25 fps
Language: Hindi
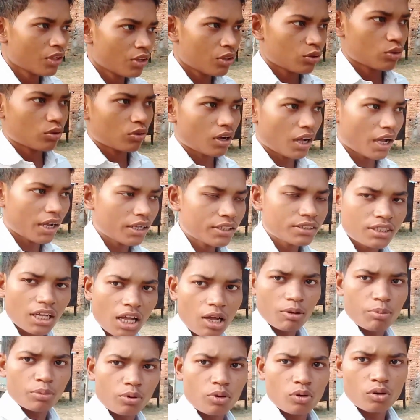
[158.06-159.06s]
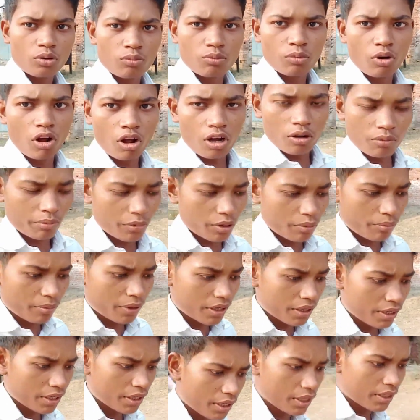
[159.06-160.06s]
तो गाइस आप लोग ब्लॉग में
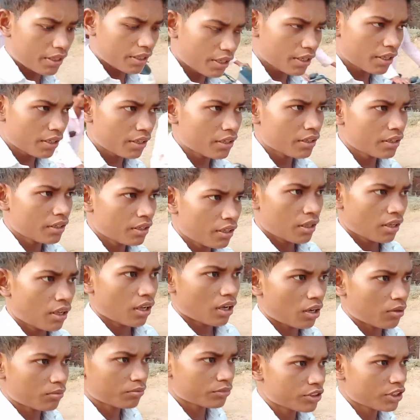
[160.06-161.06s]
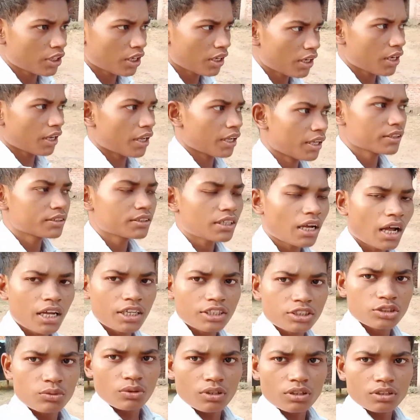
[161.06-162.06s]
बने रहिए हम चल रहे हैं जहाँ
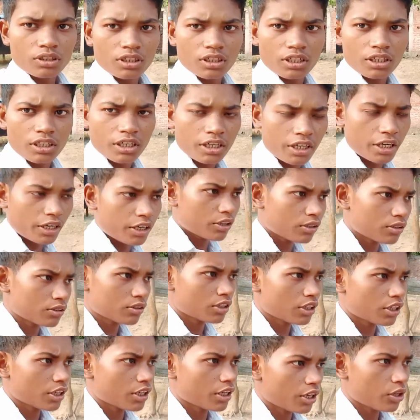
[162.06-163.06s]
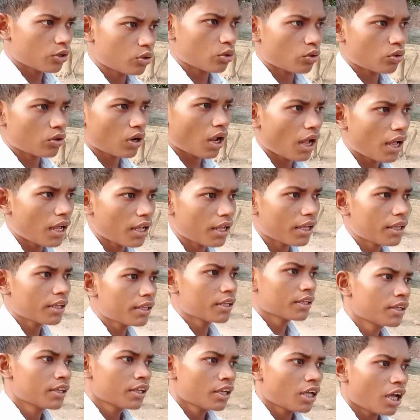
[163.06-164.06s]
इस वक्त क्रिकेट क्रिकेट हो रहा है
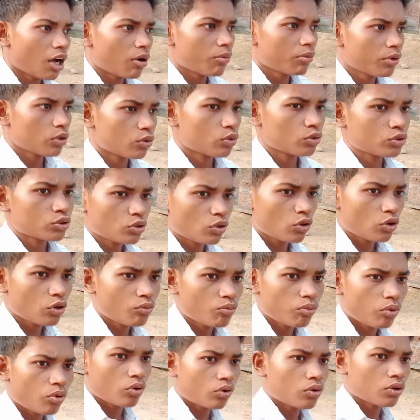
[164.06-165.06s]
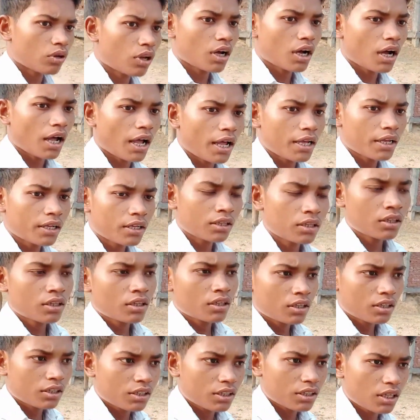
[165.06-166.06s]
अभी कुछ लोग फ़ोन लगाए
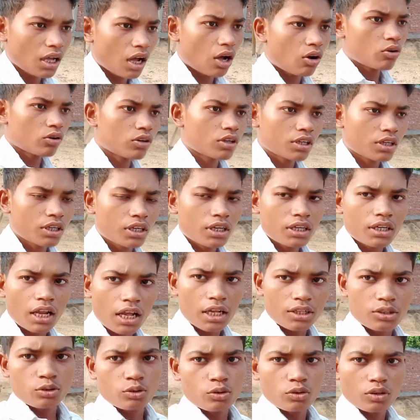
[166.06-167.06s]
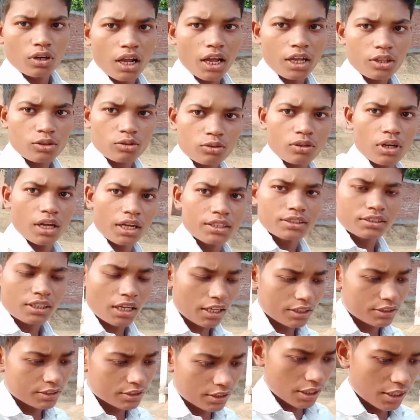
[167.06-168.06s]
कि आओ क्रिकेट आज हो रहा है तो गाइस
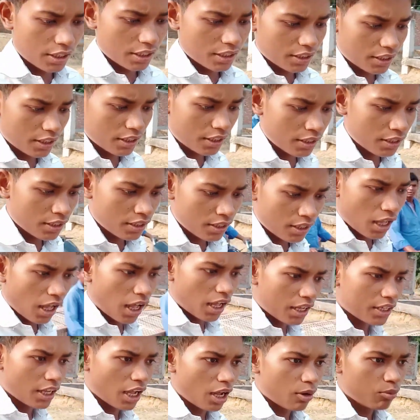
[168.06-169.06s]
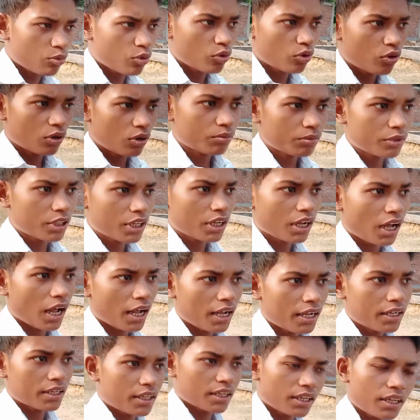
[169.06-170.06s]
आज चलेंगे आज आपको हम
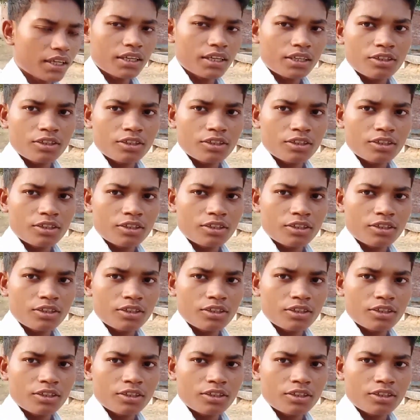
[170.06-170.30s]
दिखाएँगे